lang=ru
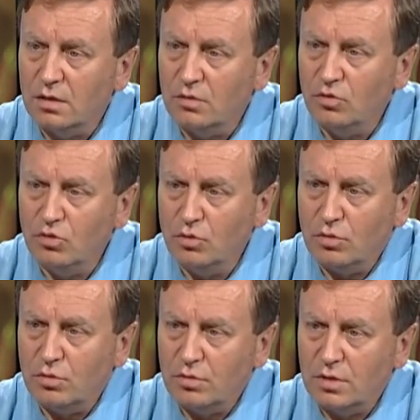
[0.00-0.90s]

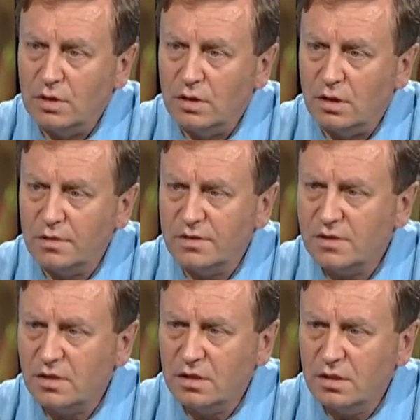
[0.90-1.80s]
Но это
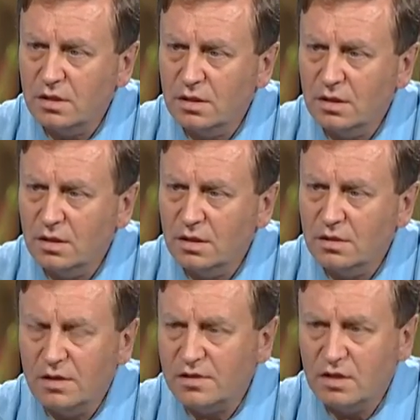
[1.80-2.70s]
же
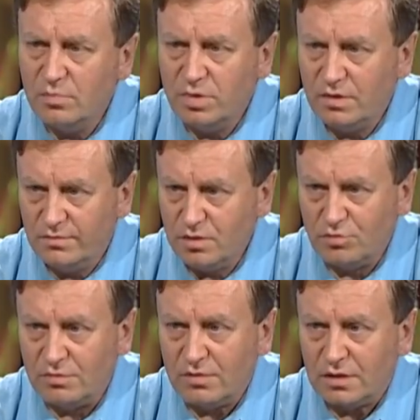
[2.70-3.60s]
даже не половину
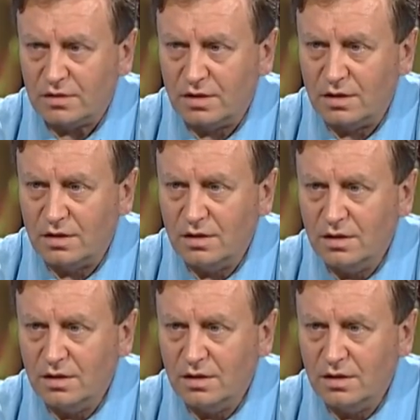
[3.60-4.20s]
Евангелия.